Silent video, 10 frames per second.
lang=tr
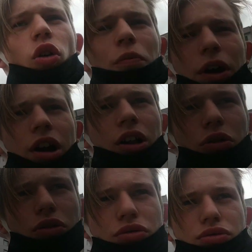komple
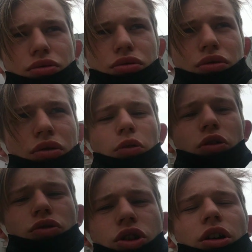kalıyoruz
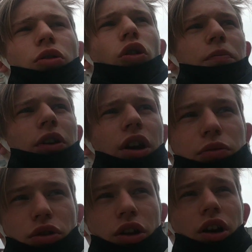boyunca komple
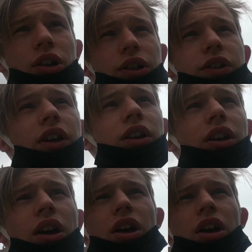Trabzon'da kalacağız ya da